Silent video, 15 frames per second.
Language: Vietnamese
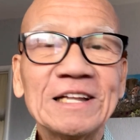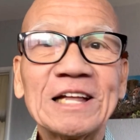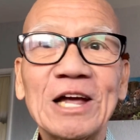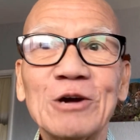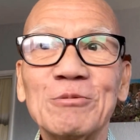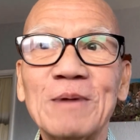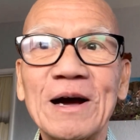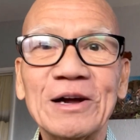
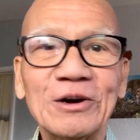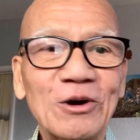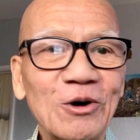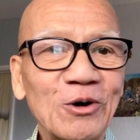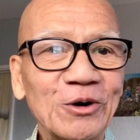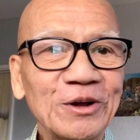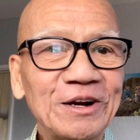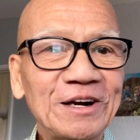theo bà
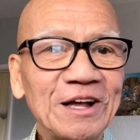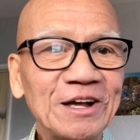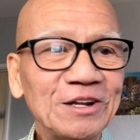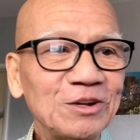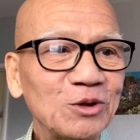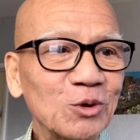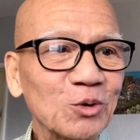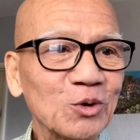nội lên
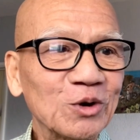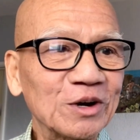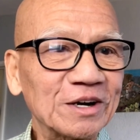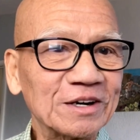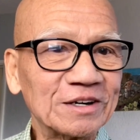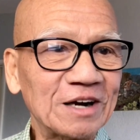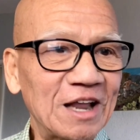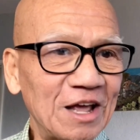chùa
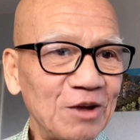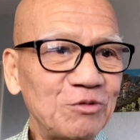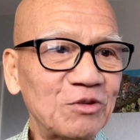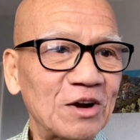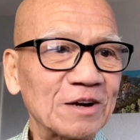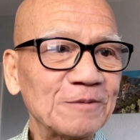lễ Phật